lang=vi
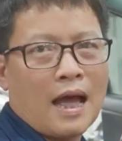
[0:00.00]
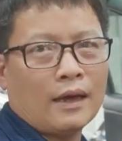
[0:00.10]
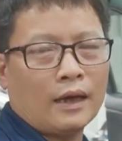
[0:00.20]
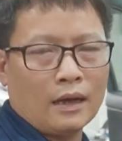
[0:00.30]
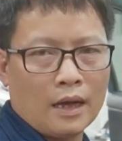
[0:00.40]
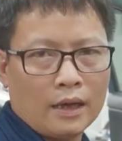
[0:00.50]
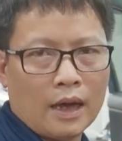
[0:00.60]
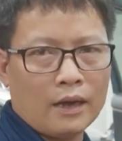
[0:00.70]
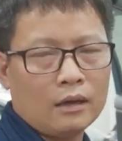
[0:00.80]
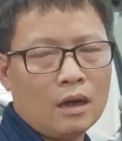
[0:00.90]
ra để lấy
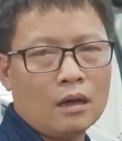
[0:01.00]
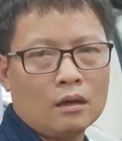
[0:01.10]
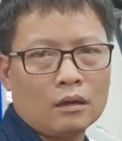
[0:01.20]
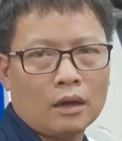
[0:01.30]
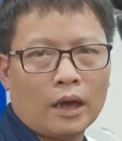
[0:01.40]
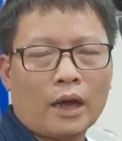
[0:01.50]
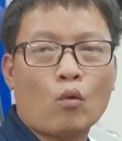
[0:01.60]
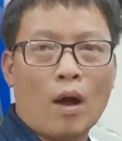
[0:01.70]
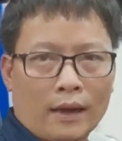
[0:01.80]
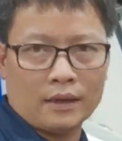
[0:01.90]
cái
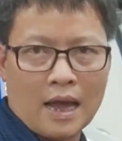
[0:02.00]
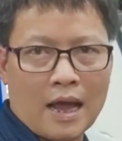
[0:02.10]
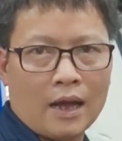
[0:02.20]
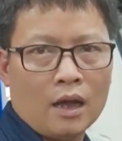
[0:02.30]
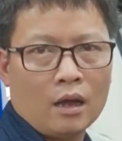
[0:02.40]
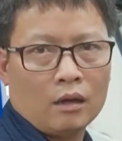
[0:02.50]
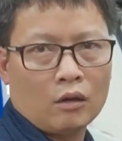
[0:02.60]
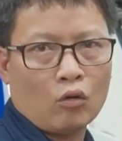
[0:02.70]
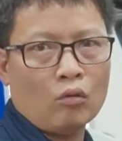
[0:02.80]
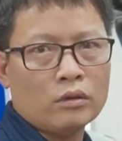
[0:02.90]
quạt ra
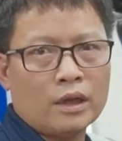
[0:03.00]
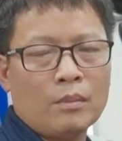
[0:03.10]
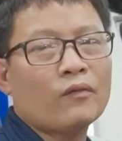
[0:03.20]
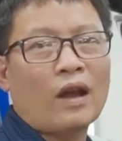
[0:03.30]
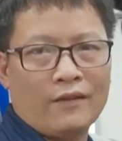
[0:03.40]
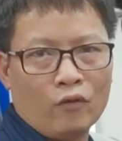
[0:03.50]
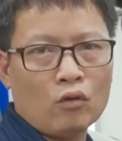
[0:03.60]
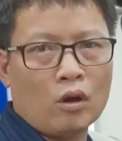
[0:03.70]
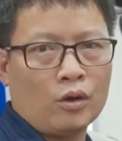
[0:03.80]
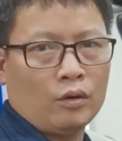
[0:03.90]
nó cũng chỉ mất vài
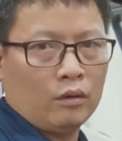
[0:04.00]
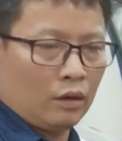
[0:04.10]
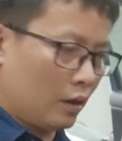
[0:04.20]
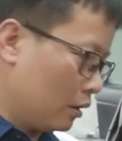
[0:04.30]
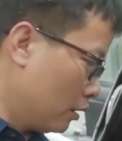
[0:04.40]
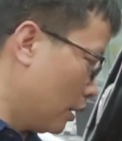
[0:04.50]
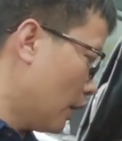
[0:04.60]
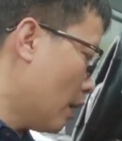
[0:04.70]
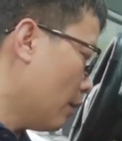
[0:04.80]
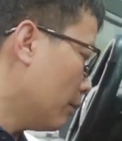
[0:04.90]
phút thôi. Thì
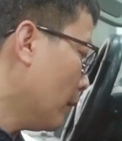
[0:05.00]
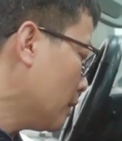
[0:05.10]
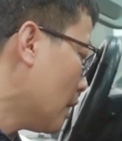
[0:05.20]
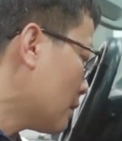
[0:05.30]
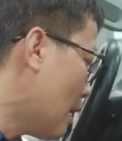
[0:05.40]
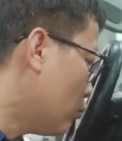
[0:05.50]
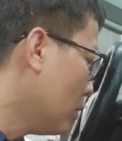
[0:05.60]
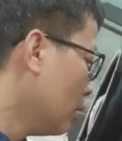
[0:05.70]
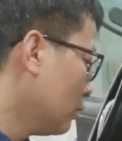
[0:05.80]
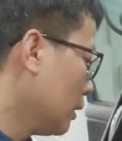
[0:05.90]
bây giờ xong
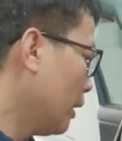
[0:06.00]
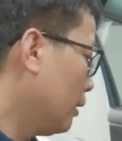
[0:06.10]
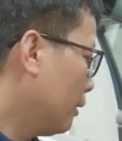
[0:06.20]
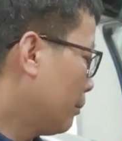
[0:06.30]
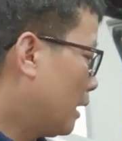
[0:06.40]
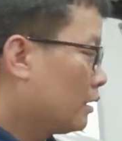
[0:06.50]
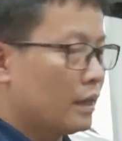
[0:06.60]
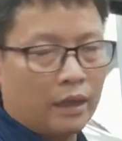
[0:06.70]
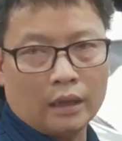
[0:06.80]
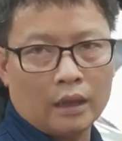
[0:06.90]
thì mình
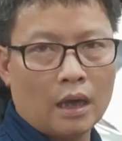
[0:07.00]
chỉ